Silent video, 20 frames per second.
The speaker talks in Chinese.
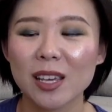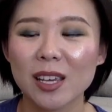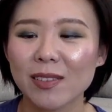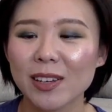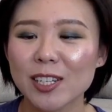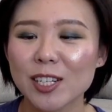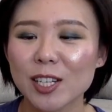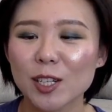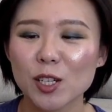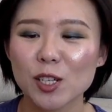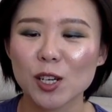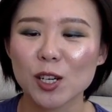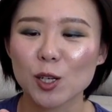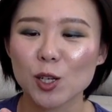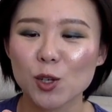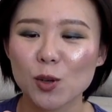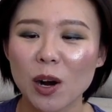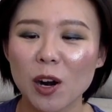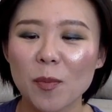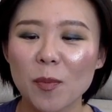因为这个小
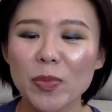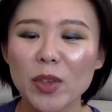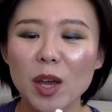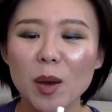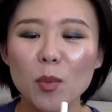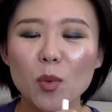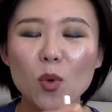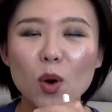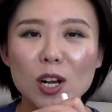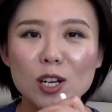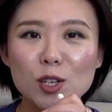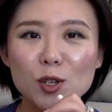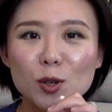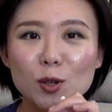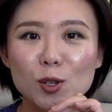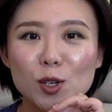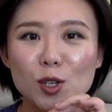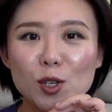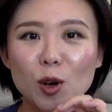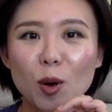刷不管是
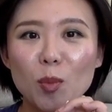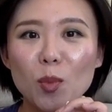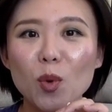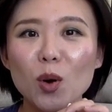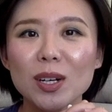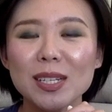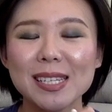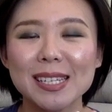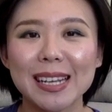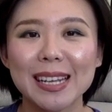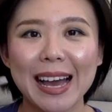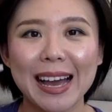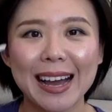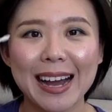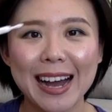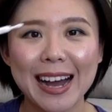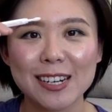用手摸起来啊，